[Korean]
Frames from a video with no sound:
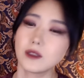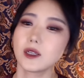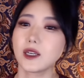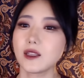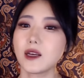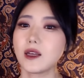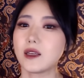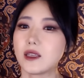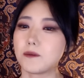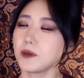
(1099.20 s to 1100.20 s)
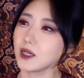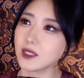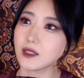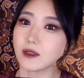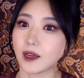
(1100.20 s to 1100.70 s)
특히나 이
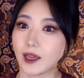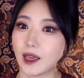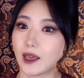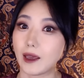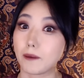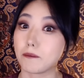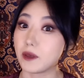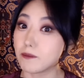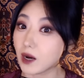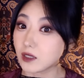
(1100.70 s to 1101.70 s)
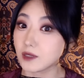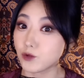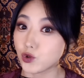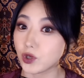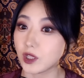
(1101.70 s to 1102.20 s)
피해자들에게 민박집
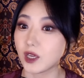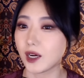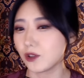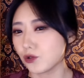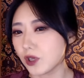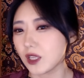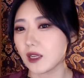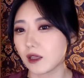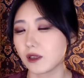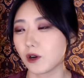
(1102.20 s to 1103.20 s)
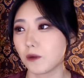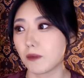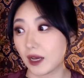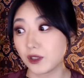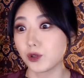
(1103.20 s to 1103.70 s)
주인이 한국인이라는
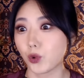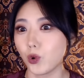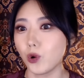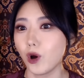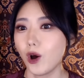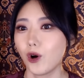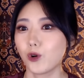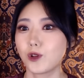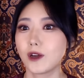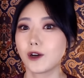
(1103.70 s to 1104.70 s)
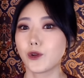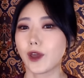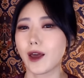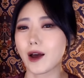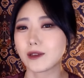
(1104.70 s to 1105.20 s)
것만으로 어딘가
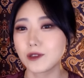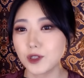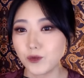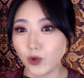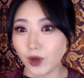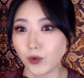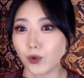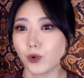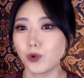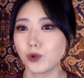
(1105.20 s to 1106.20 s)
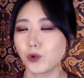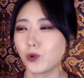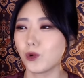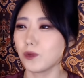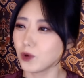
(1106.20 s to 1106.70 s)
되게 안심되고
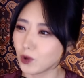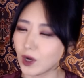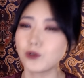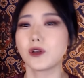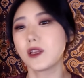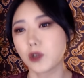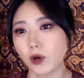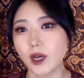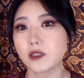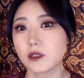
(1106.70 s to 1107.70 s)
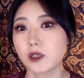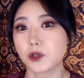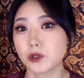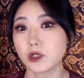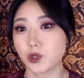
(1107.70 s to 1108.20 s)
또 뭐 한국인의 정까지
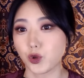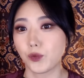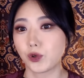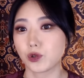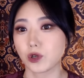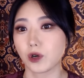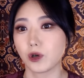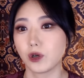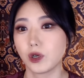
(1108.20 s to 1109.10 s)
느꼈을지도 모르죠.